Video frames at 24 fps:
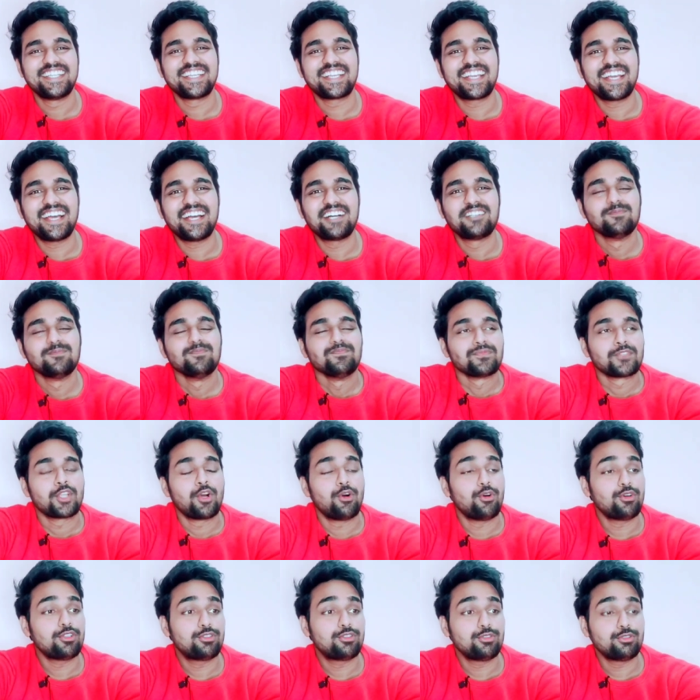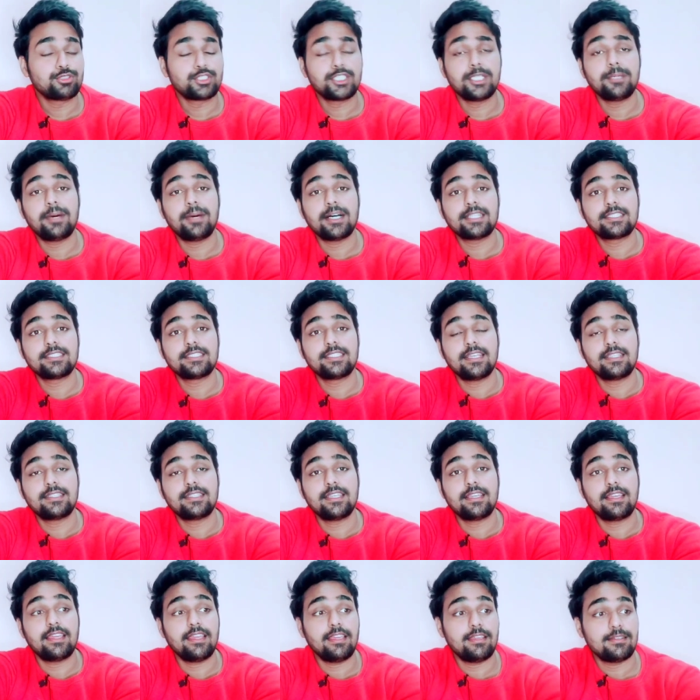ठीक है और दूसरी बात ये
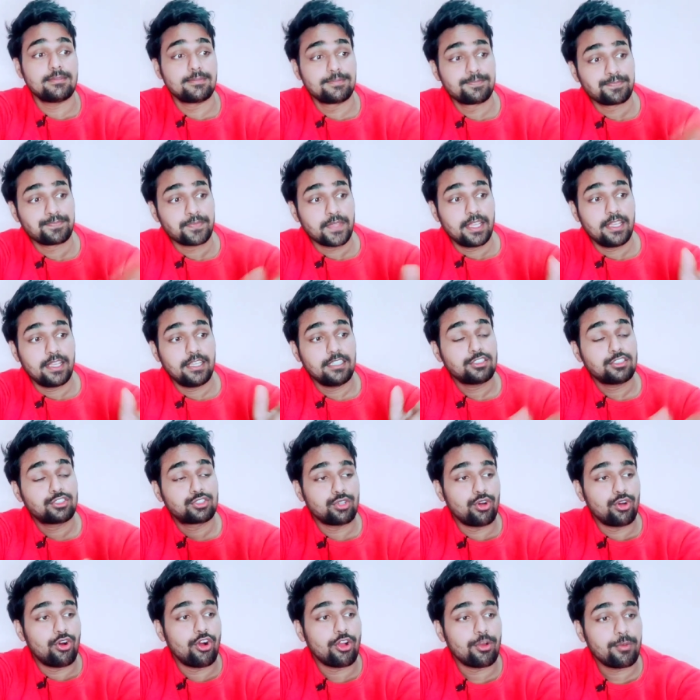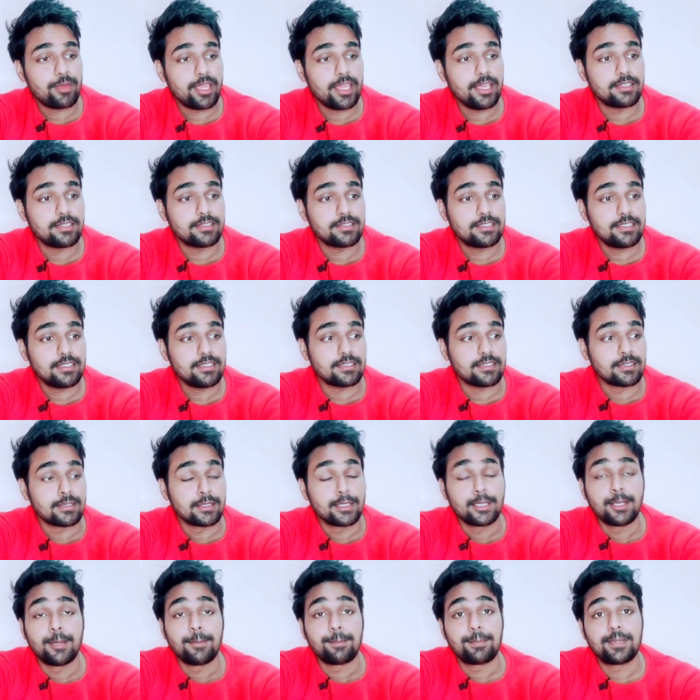थी कि इस सॉन्ग के अंदर
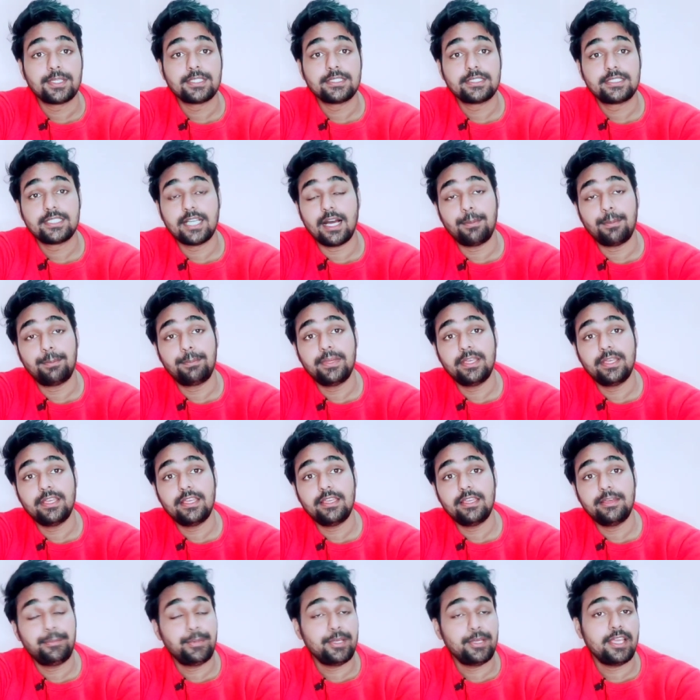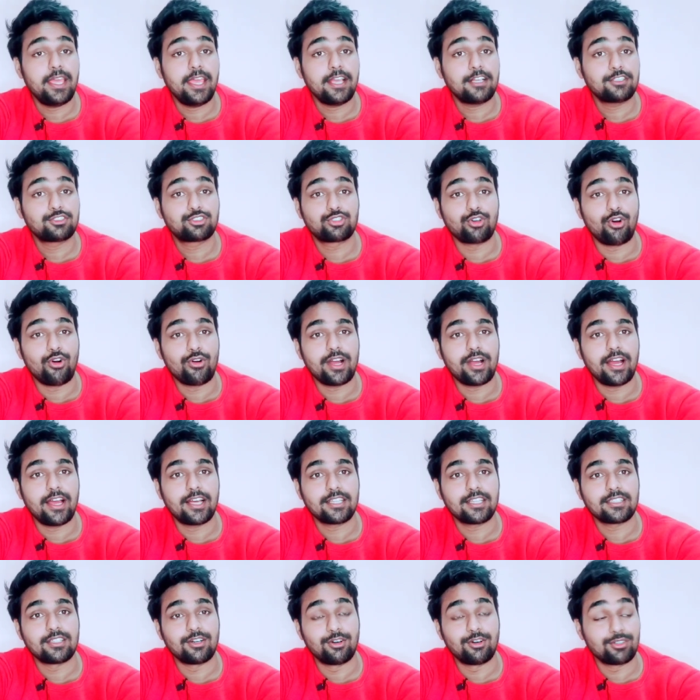पंजाबी भी एक सॉन्ग
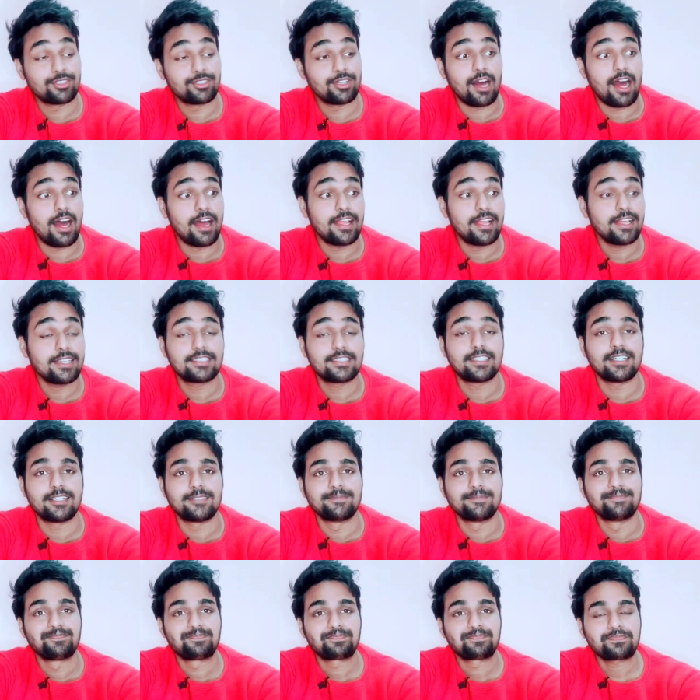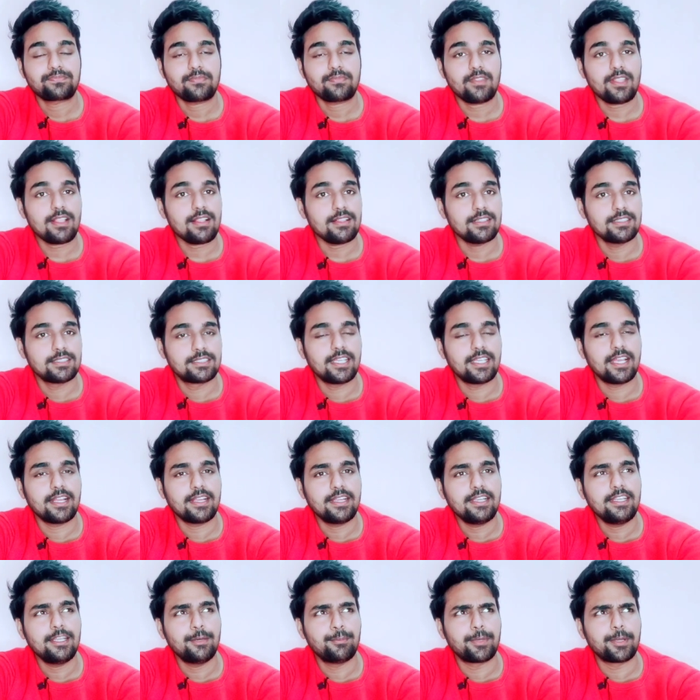आया था आया था
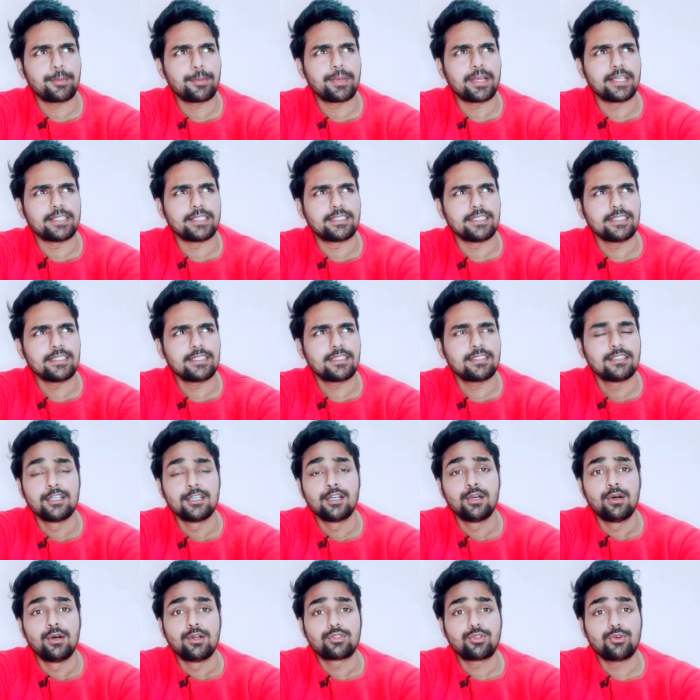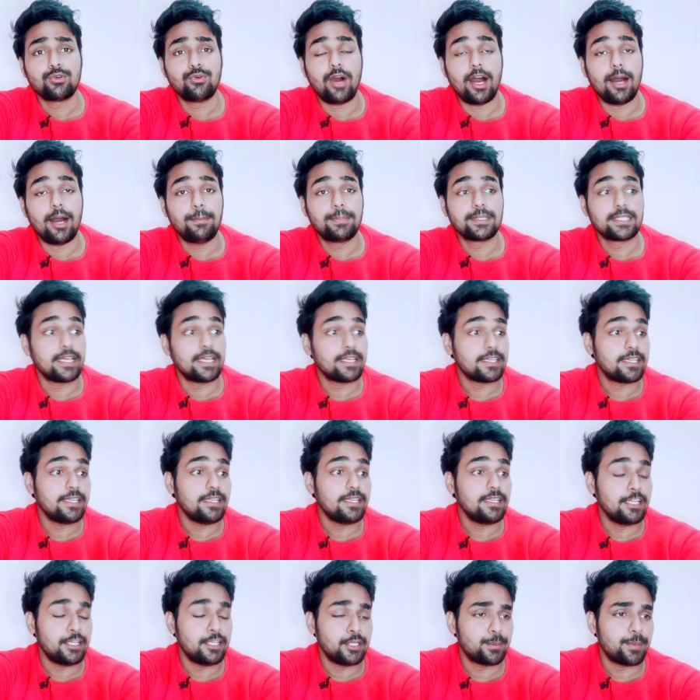सेकेंड नंबर पे आई थिंक तो आप बताएं
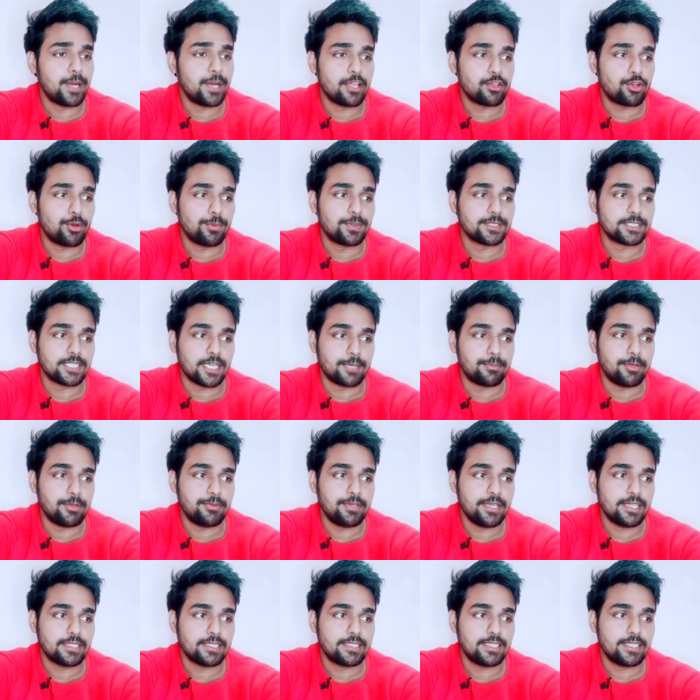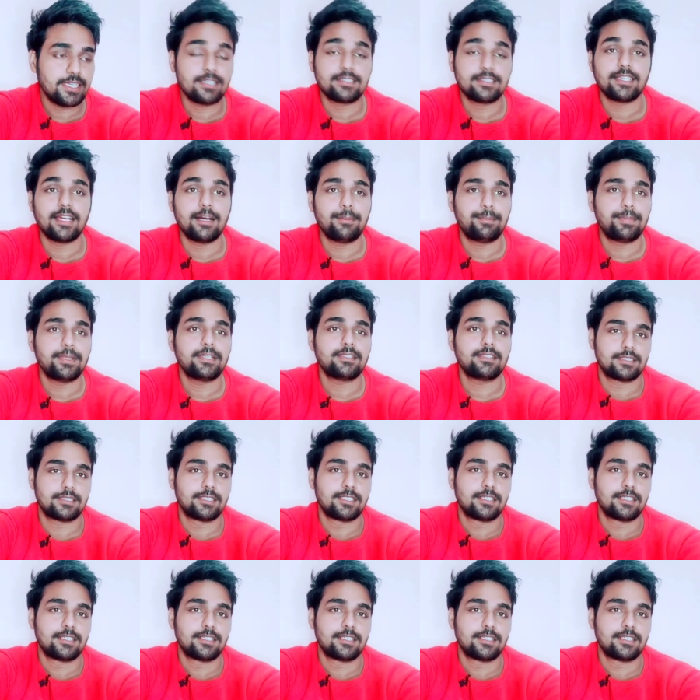कि इन भाई को पंजाबी भी आती है यहाँ पर